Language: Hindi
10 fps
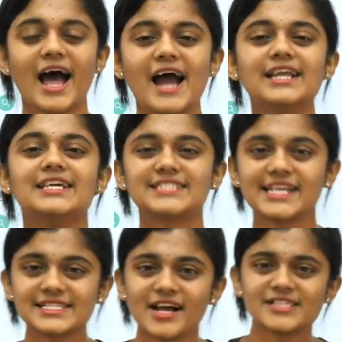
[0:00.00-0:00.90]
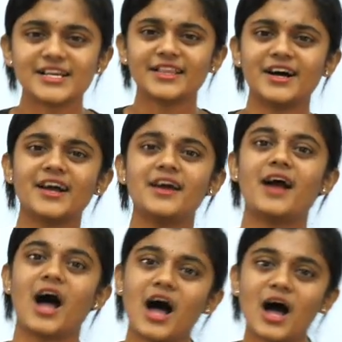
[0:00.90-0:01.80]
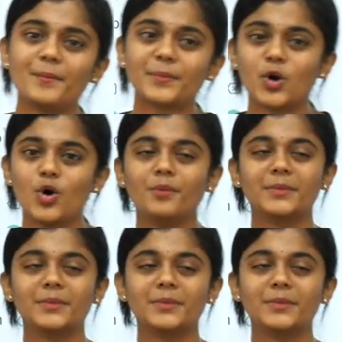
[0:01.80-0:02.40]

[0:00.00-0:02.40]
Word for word: एंड इसके साथ साथ अगर आपको